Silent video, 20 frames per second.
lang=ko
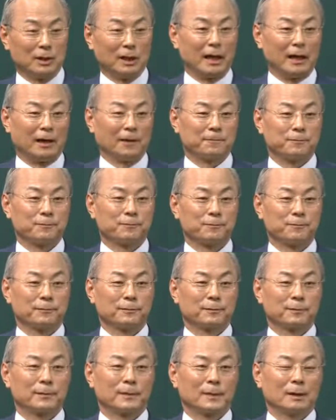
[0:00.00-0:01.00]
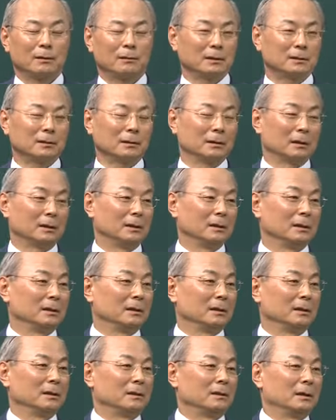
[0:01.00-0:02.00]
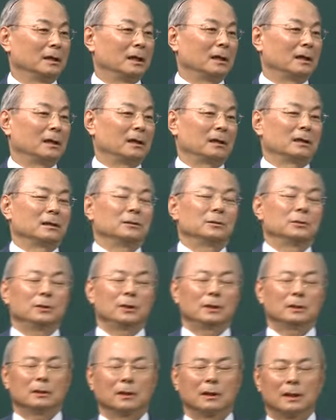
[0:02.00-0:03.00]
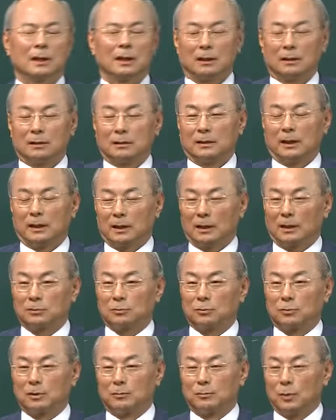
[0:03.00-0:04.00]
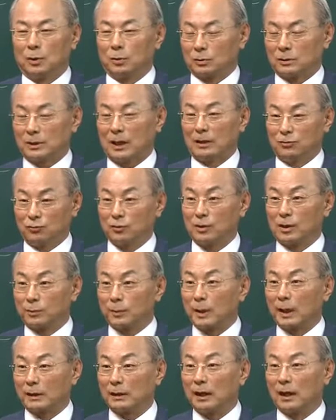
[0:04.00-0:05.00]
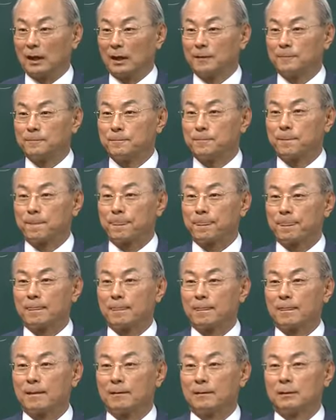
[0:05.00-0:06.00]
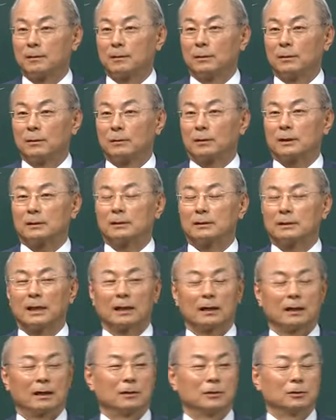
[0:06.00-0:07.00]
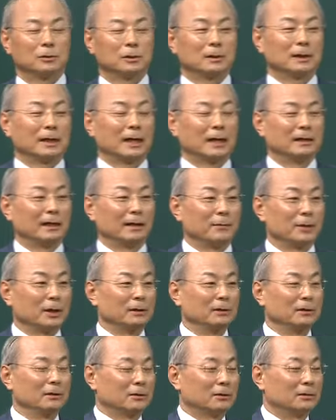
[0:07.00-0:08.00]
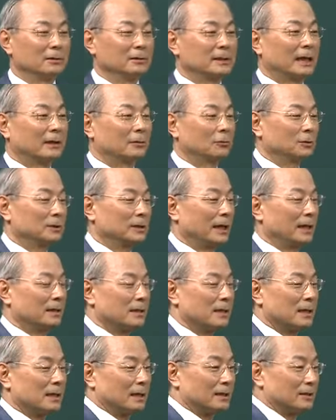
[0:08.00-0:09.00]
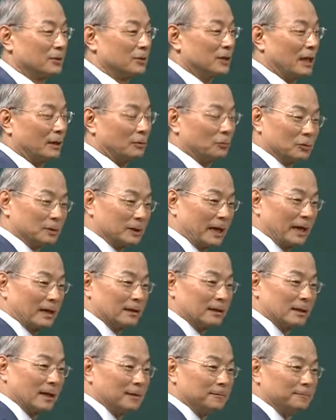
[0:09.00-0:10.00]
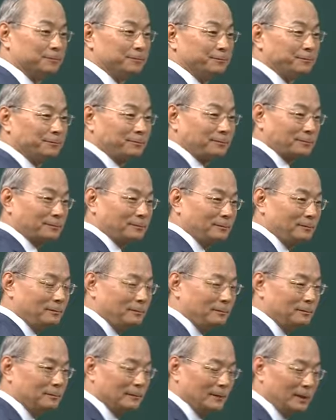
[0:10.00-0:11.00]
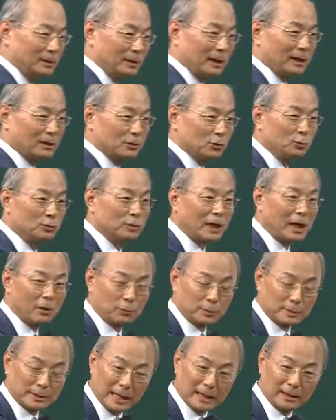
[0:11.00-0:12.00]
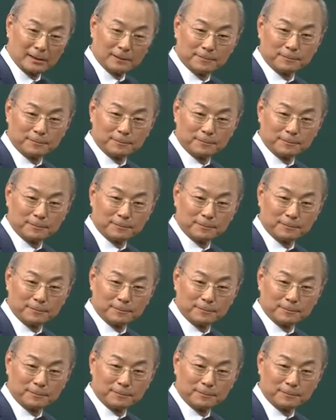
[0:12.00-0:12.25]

거야. 그래서 아 회사가 이래 가지고는 먹고 살 수가 없겠다. 그래서 제가 어디를 갔냐면요 자동차 회사를 갔어요. 자동차 회사. 그때가 29살.